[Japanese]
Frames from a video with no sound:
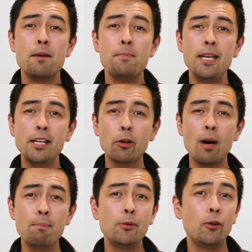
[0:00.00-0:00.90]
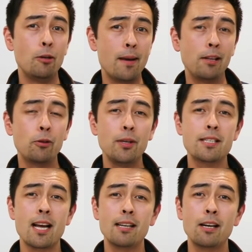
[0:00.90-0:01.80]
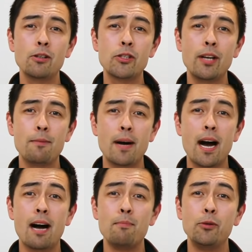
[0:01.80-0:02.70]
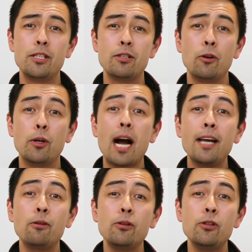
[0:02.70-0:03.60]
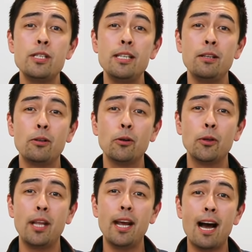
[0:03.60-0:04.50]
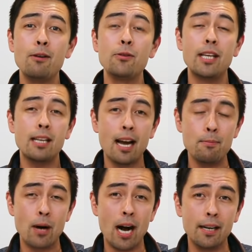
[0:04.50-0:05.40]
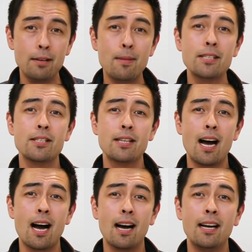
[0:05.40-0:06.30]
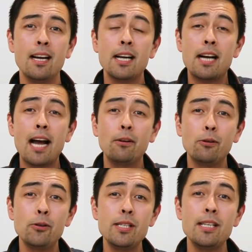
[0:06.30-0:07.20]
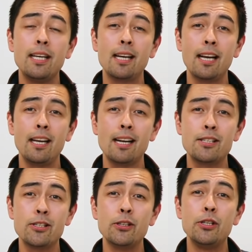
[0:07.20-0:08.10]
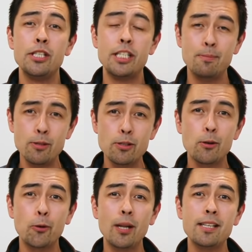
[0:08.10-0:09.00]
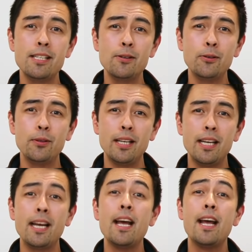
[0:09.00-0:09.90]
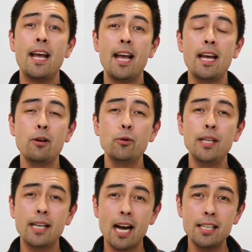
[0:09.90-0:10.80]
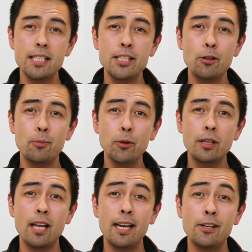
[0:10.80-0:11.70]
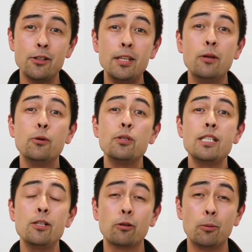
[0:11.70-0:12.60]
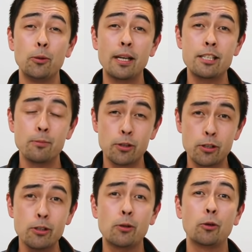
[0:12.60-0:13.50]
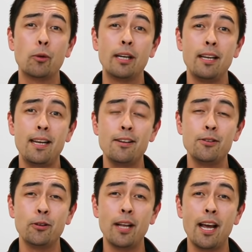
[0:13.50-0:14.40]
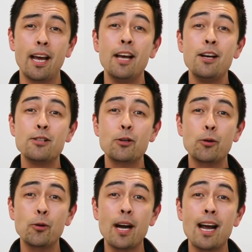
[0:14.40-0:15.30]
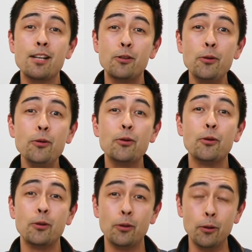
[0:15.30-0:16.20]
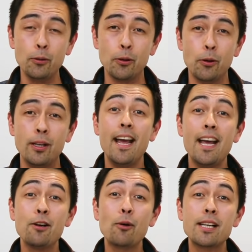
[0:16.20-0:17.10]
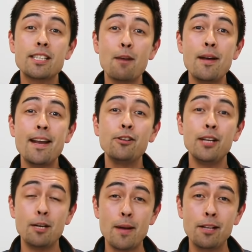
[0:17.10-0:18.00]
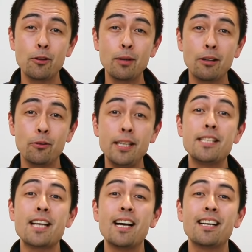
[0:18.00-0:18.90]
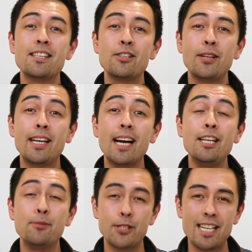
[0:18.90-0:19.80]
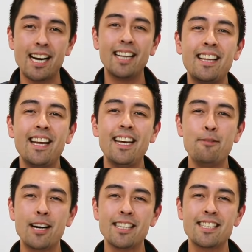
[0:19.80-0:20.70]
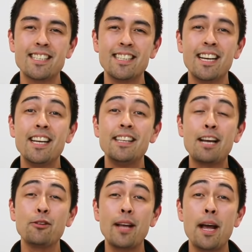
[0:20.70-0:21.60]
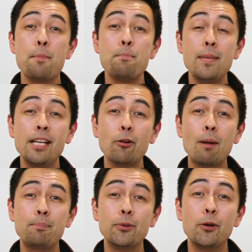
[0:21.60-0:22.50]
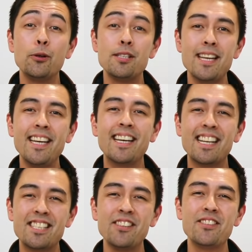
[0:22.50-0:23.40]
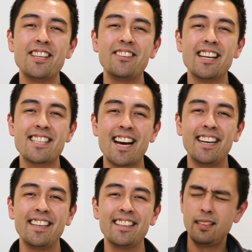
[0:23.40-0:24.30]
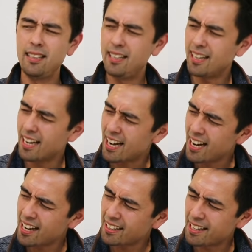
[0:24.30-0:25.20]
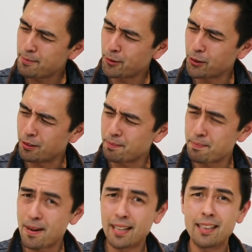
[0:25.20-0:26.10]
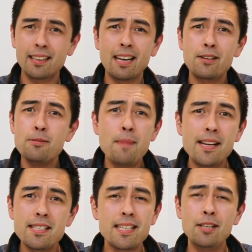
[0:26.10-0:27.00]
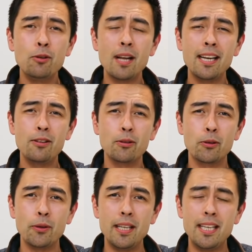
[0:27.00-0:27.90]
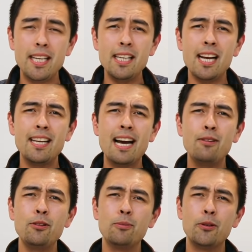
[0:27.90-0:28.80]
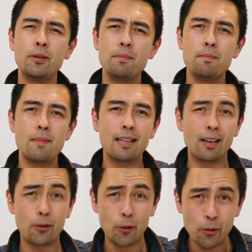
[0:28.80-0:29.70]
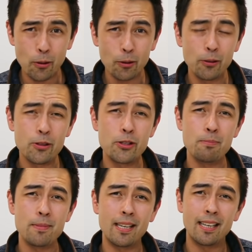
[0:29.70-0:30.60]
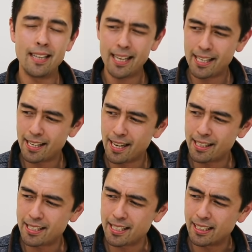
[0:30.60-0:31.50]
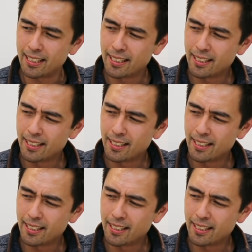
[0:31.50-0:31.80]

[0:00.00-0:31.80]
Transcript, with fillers: ミートアップのイベントに参加をすれば、もちろん外国人と出会う機会もありますが、外国人に限らず自分と同じように英語に関心を持っている日本人の友達も作ることができるのでそこからどんどんどんどん英語が喋れるイベントなどに参加する機会にもつなていきますなのでミートアップをぜひ活用してくださいいやーでも全く面識のない人といきなり会うのもまだ心の準備ができてないし